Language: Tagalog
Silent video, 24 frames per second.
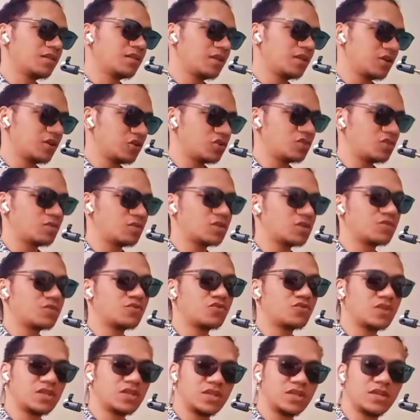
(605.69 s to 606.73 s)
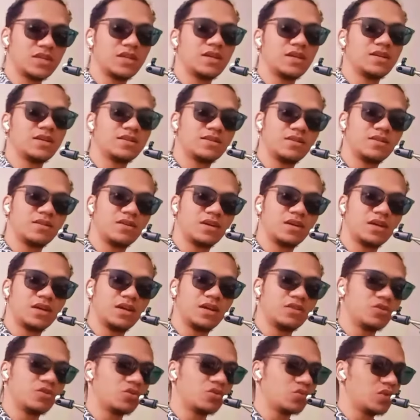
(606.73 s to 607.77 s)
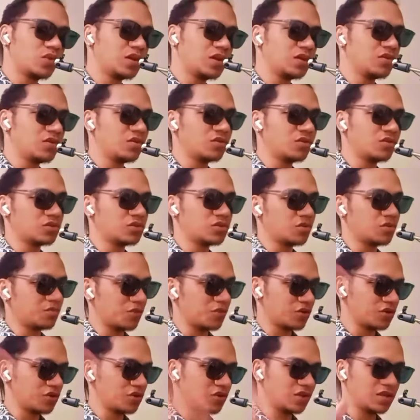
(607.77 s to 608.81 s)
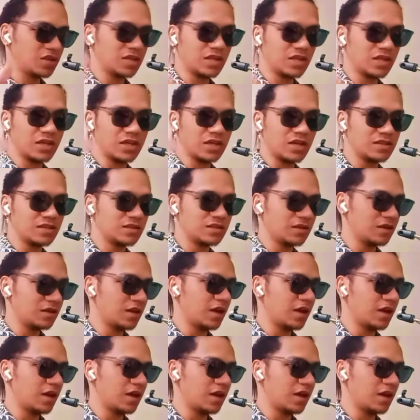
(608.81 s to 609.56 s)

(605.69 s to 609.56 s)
thank you so much for watching guys so again Doc Williong support niyo rin yan guys